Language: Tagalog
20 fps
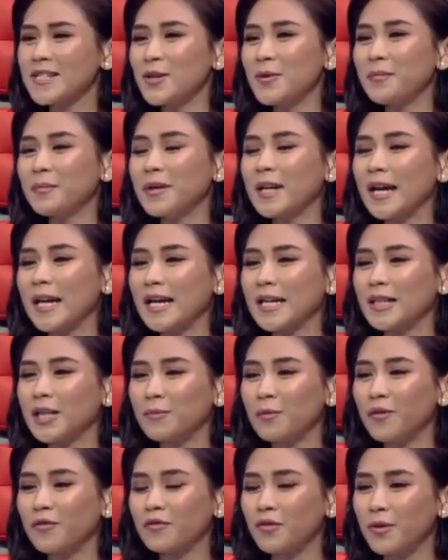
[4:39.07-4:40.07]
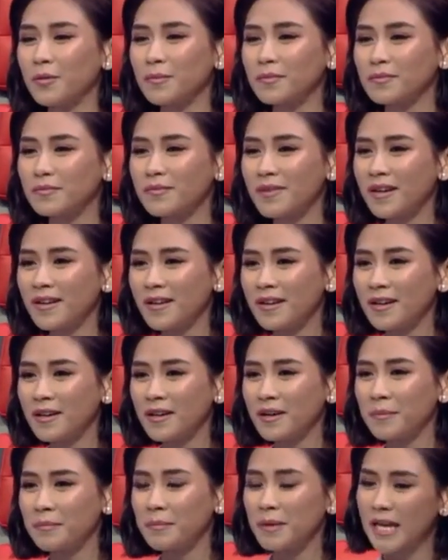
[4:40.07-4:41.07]
kasi yung pinakita mo from
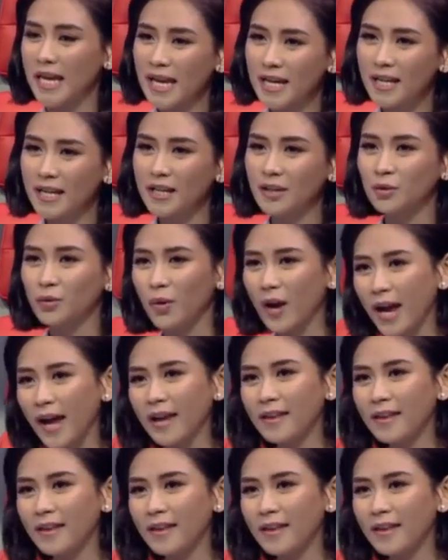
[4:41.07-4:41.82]
beginning to